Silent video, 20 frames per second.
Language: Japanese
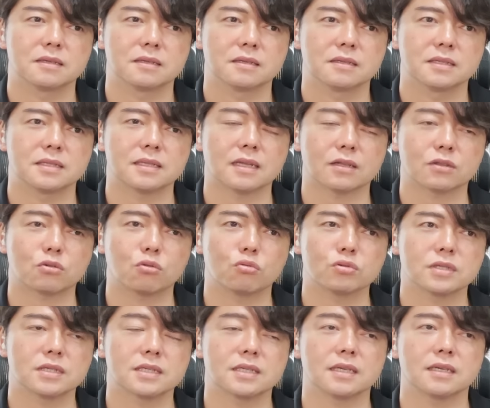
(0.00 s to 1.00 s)
資産、投
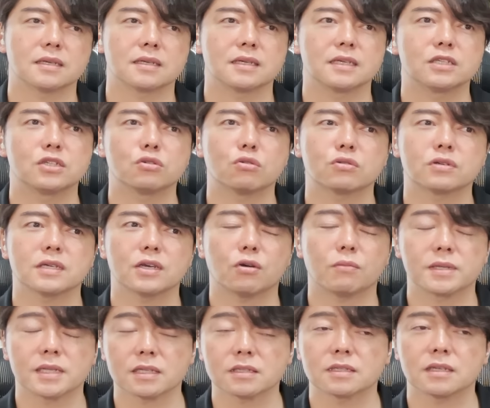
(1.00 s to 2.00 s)
資資金、1億円を
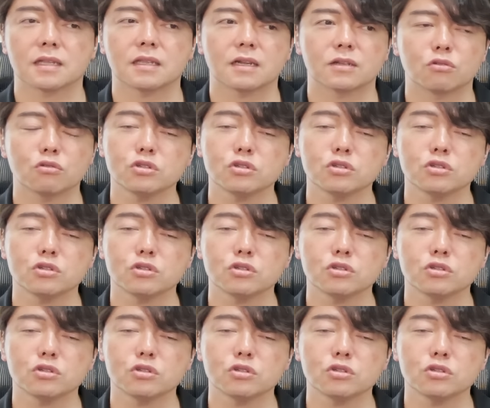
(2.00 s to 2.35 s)
目指すんだったら、